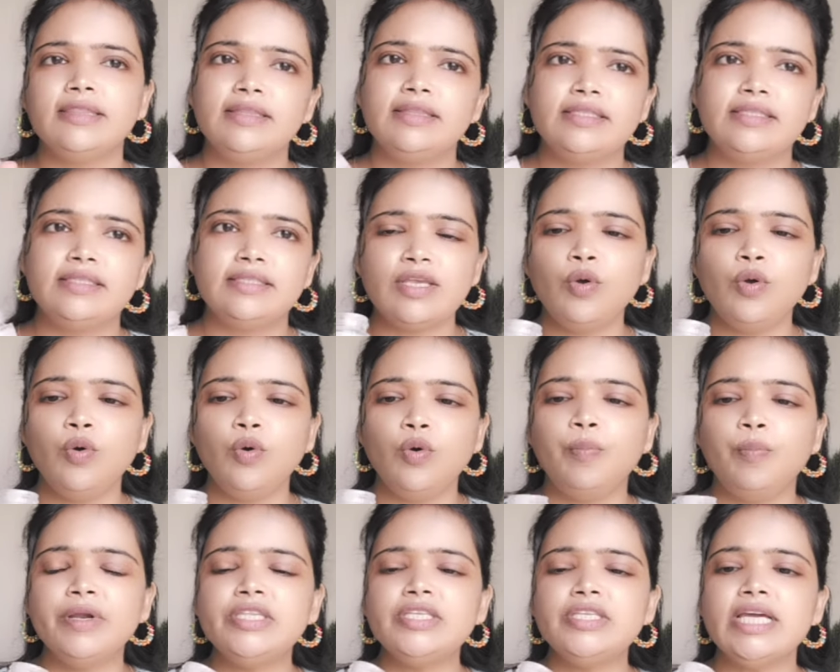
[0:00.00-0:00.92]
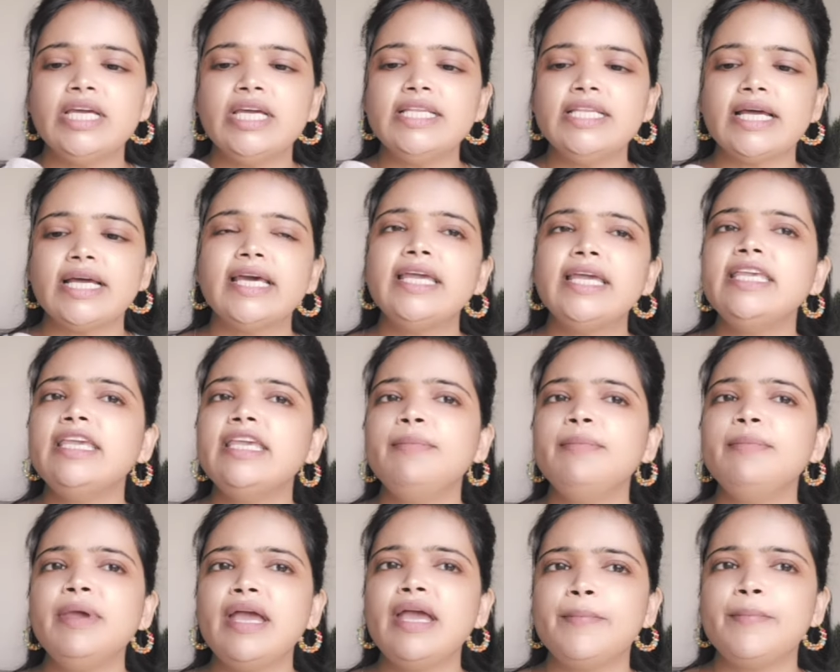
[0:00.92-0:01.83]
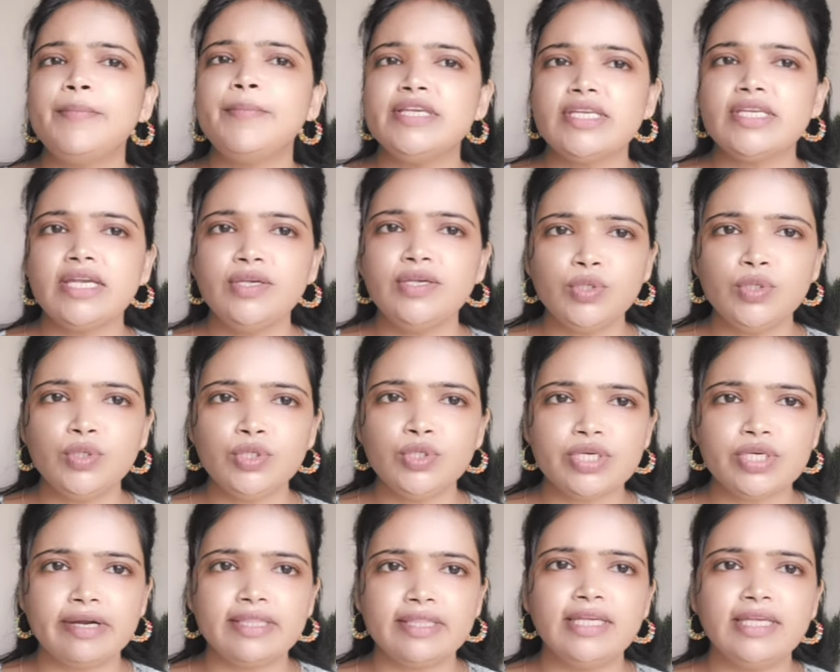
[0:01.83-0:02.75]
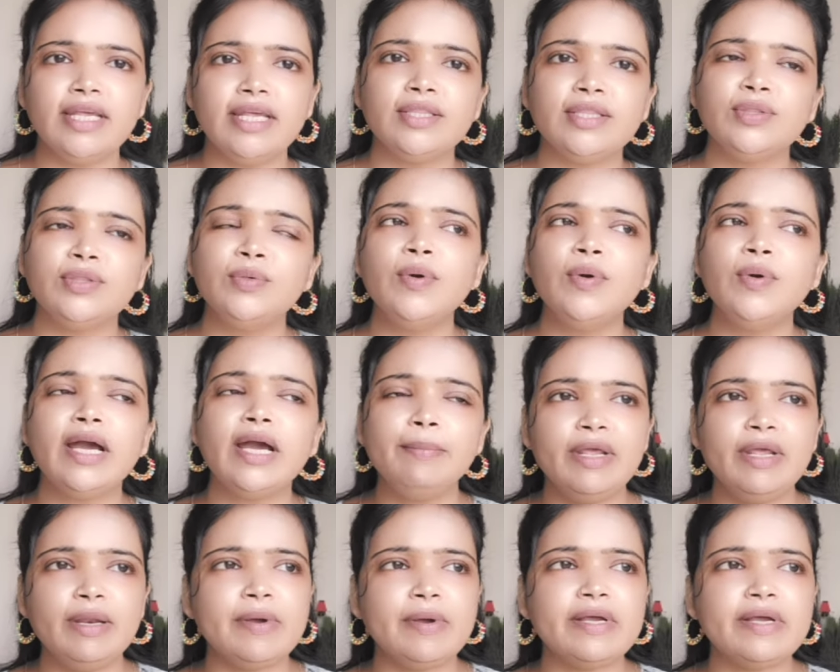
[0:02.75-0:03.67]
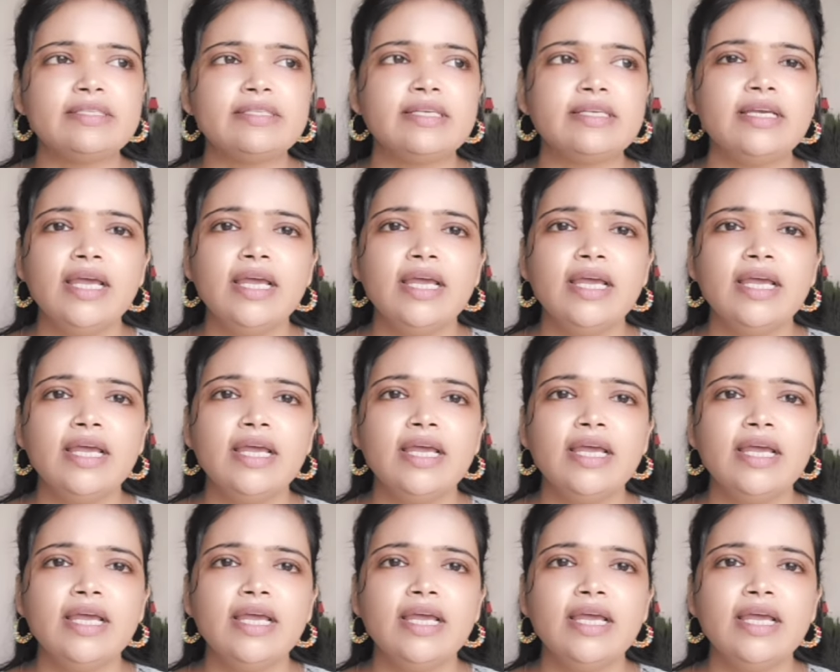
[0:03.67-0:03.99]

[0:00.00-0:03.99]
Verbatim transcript: से ऊपर चल जाता है ये मैं हमेशा यूज करती रहती हूँ अगर मेरे पास